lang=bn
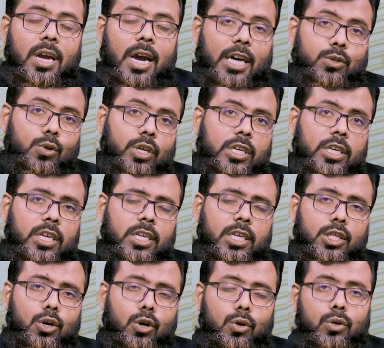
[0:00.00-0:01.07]
আসলে কি কি
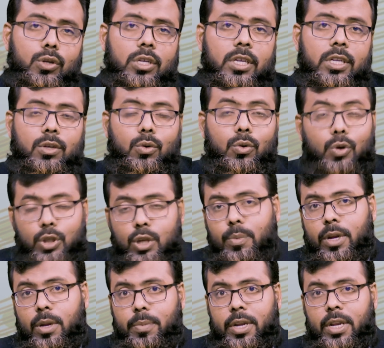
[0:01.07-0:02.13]
ধরনের হতে
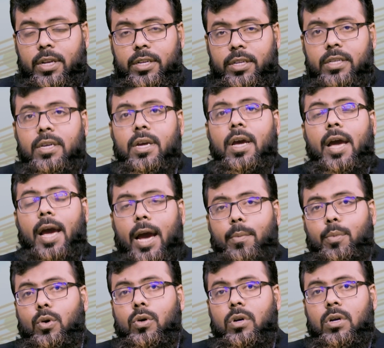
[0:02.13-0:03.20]
পারে প্যারেন্টিং এবং